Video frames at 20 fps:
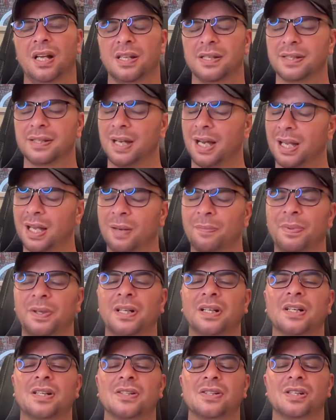Sağlam
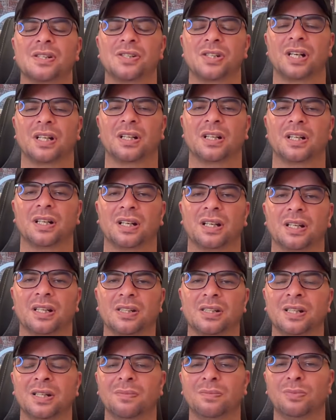para kazanacaklar
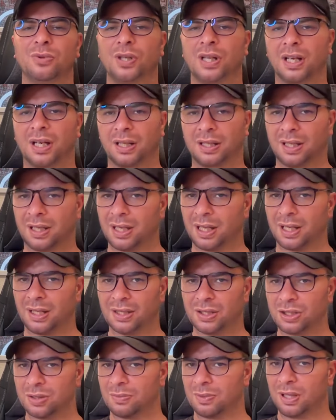arkadaşlar. Buraya kadar
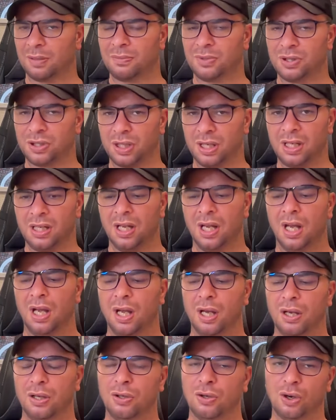anlaşılmayan bir şey
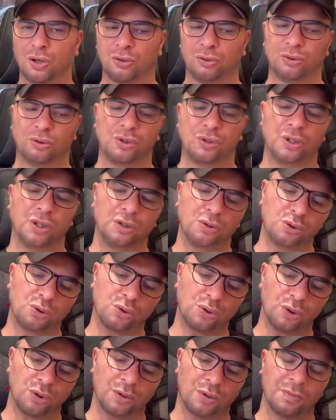yoktur diye
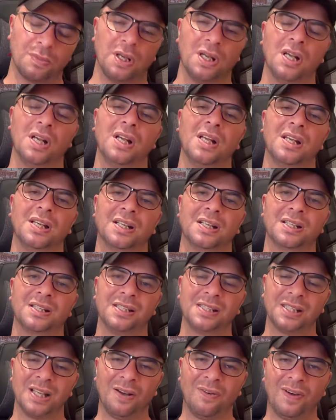düşünüyorum.
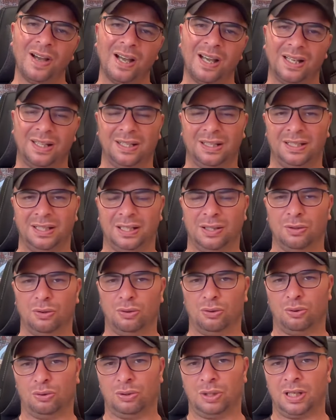Kısa vadede ne
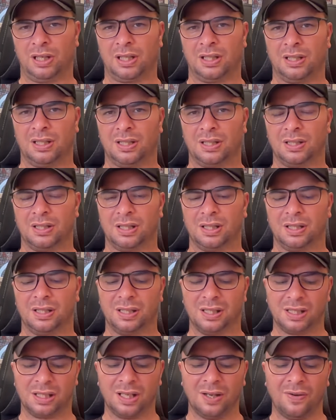oldu arkadaşlar?
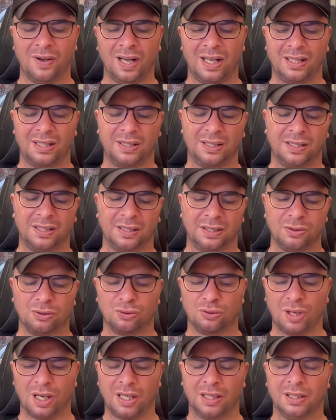Kısa vadede de
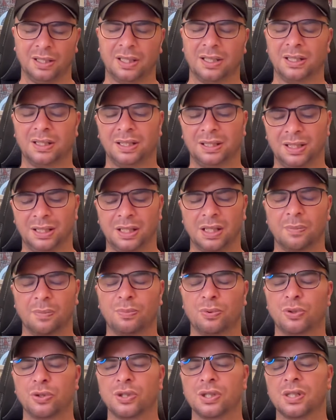şu an hani dedik ya
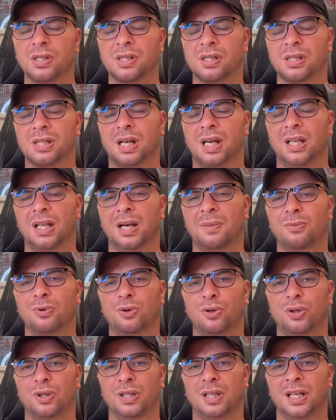projesi sağlam
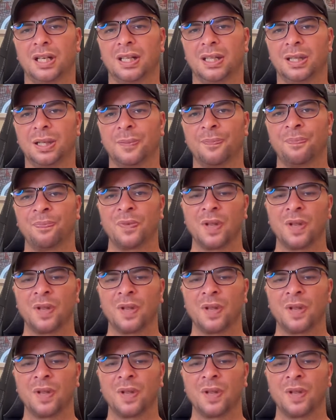coinler diye.